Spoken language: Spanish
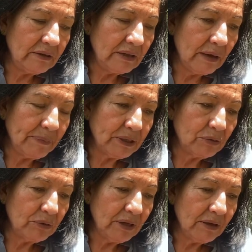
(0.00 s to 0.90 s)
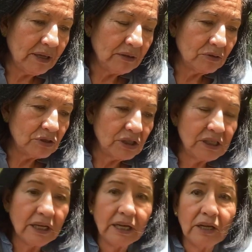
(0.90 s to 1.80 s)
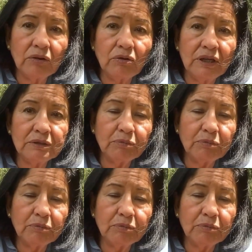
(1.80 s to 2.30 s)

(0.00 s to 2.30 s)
la patrulla nos dice que no les